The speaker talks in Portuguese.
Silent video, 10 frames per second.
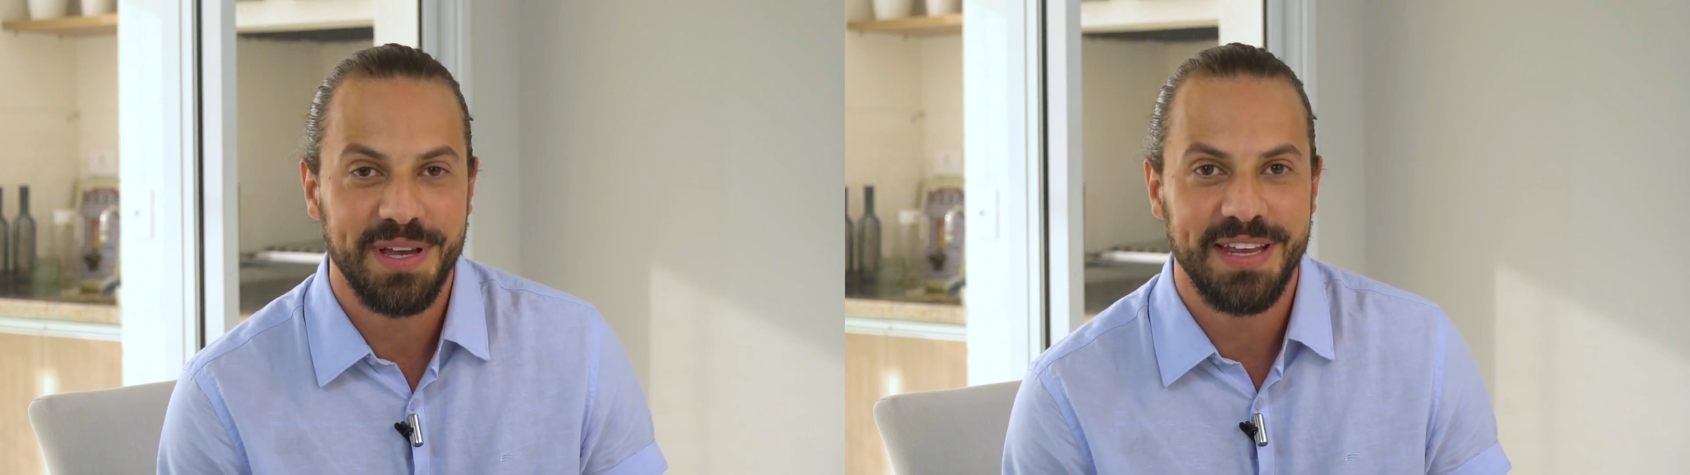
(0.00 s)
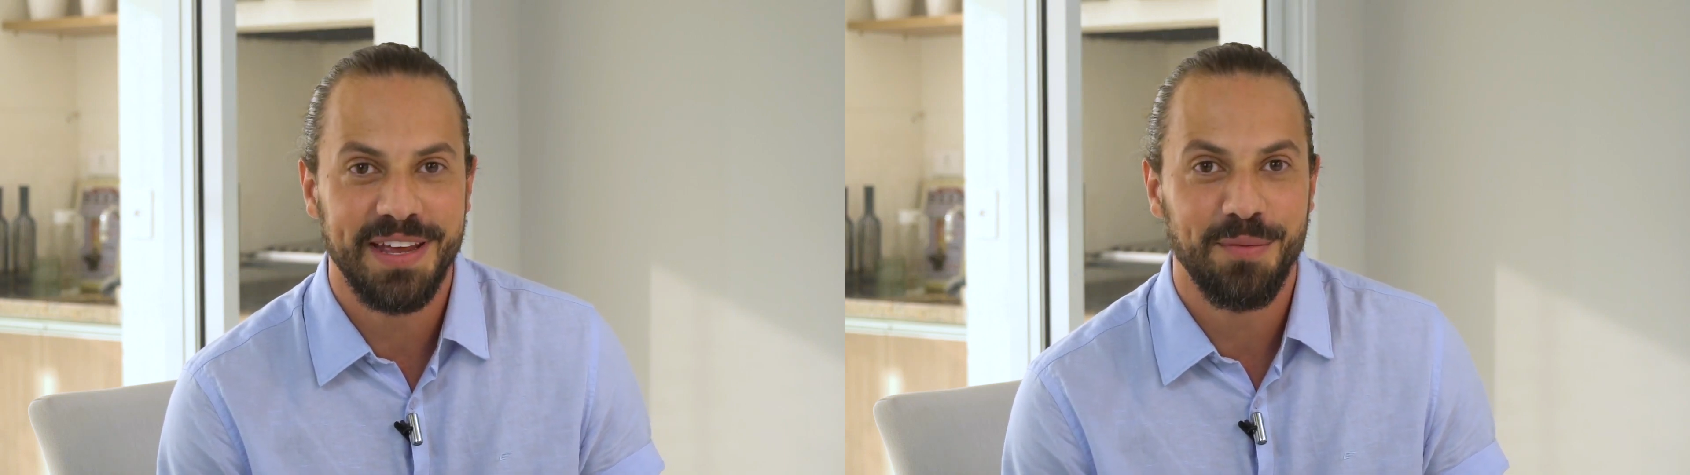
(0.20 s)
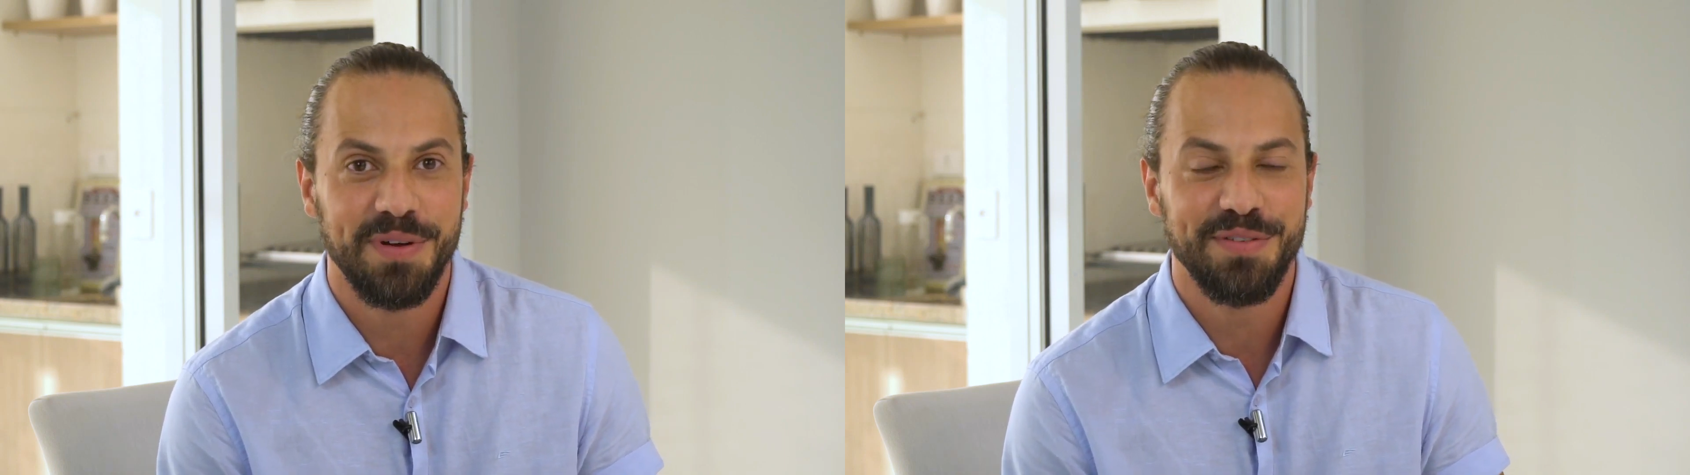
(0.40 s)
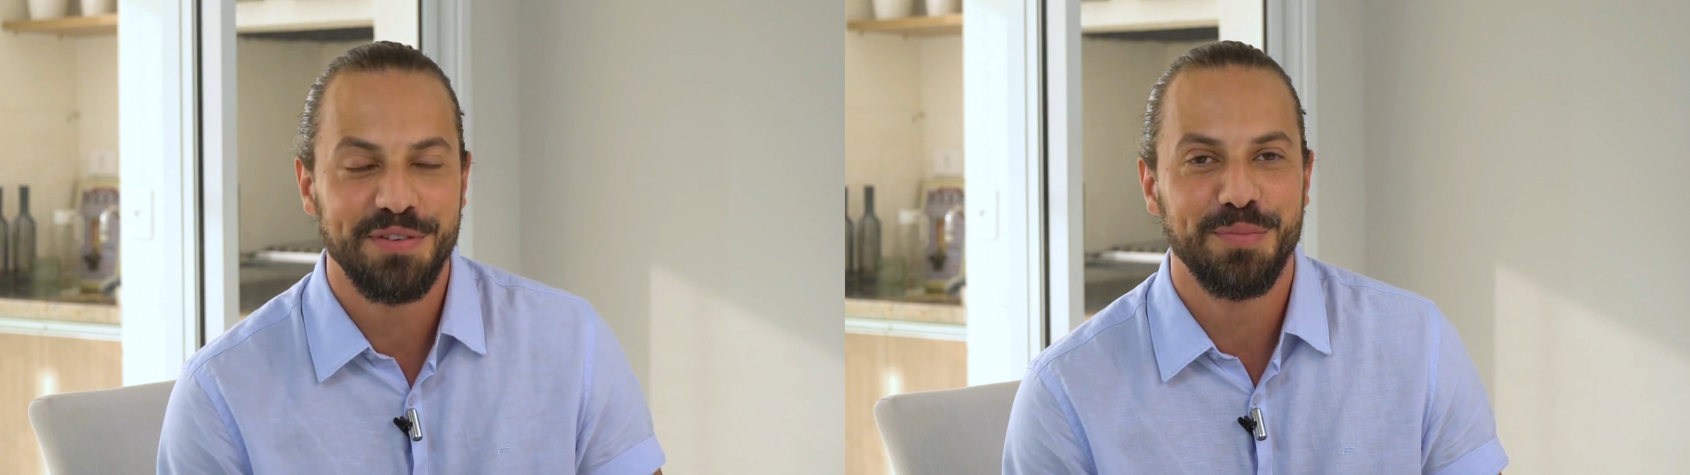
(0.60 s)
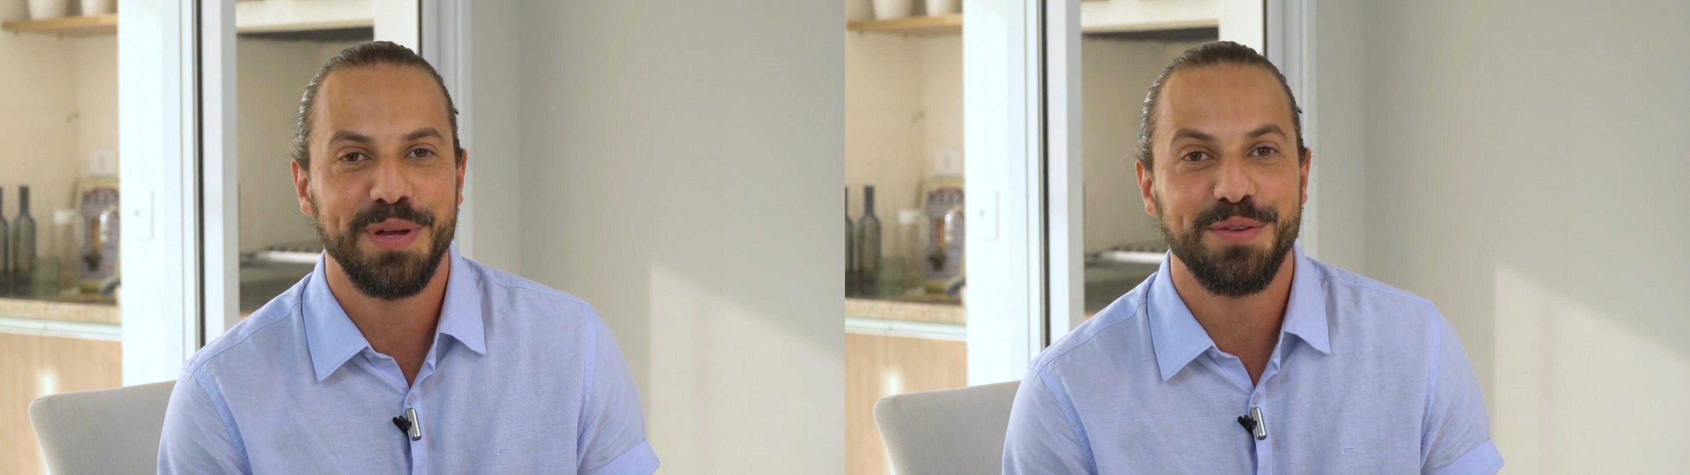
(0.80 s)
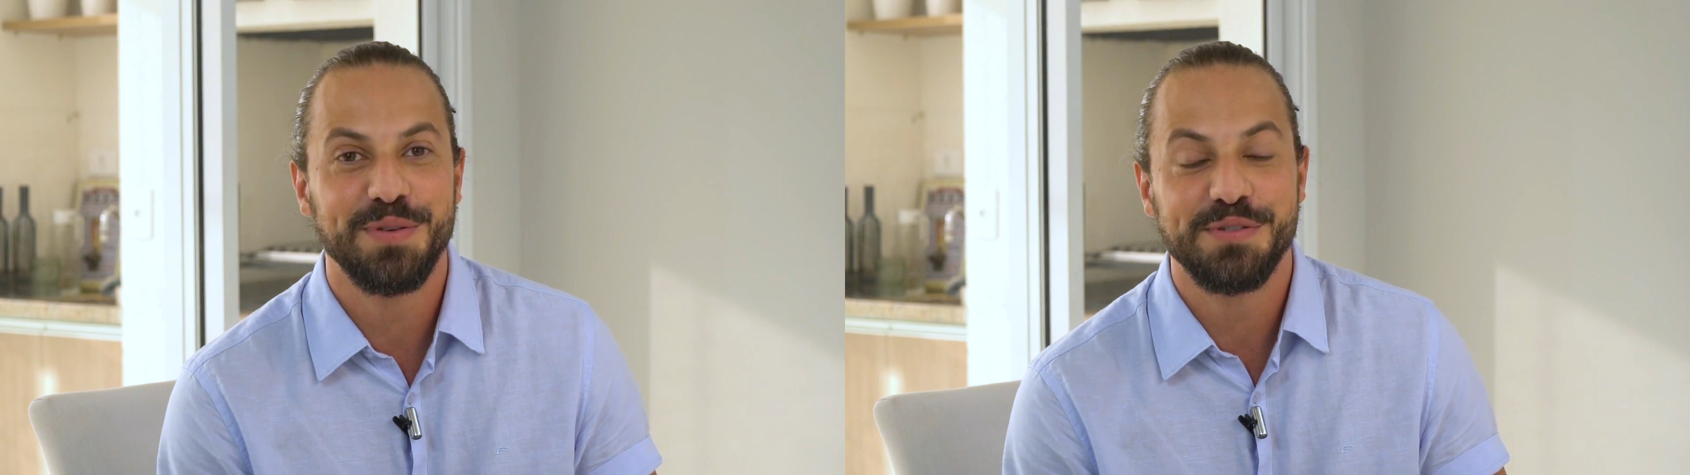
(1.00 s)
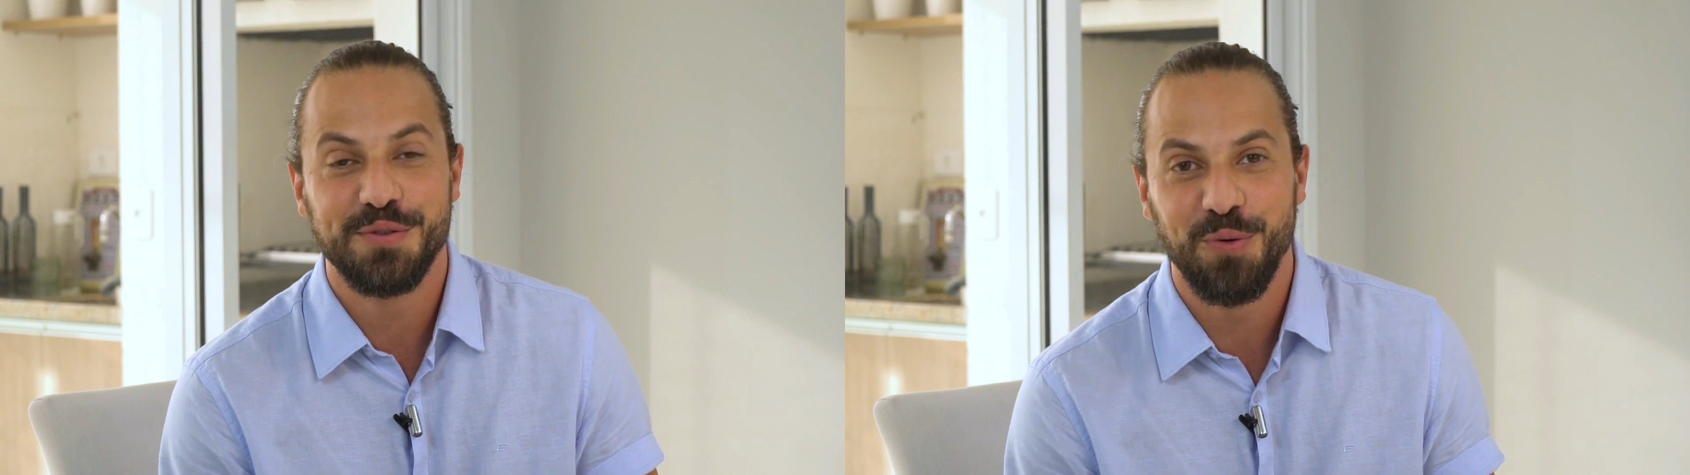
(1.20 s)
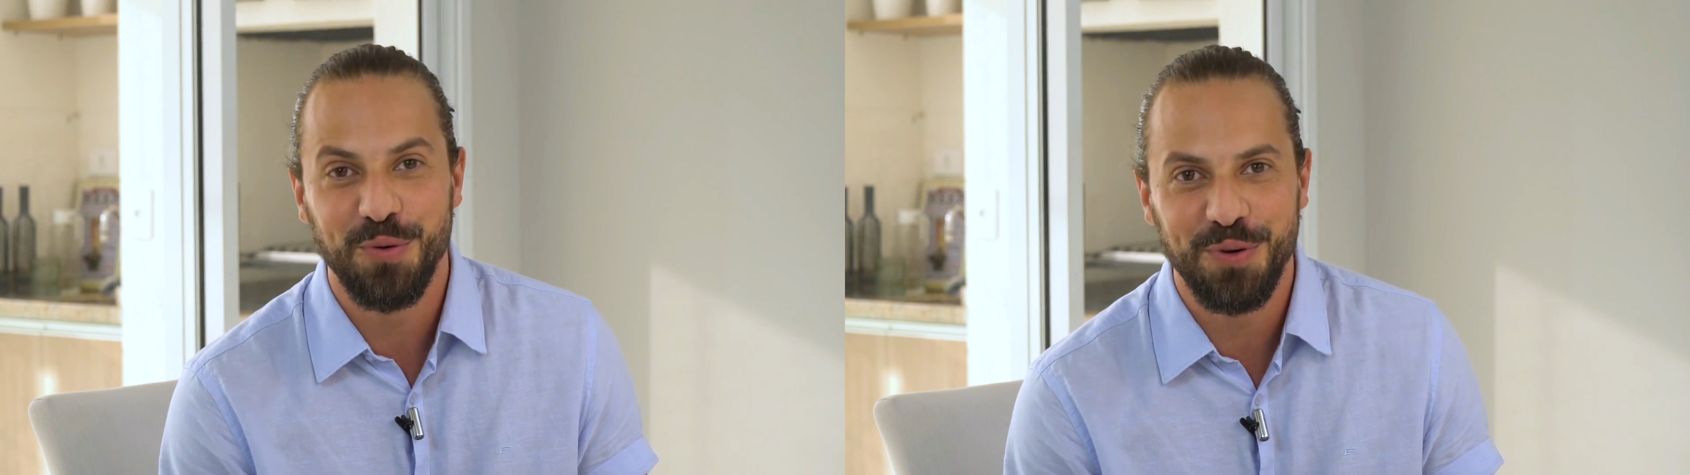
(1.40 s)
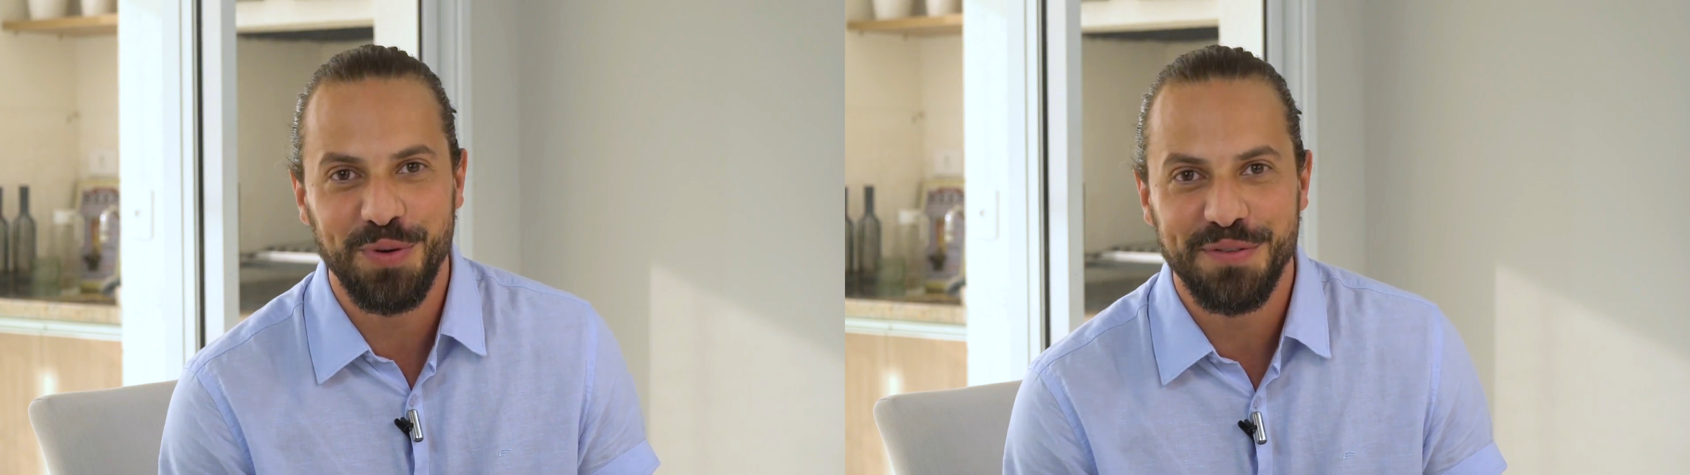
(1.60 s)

queria era um revestimento escuro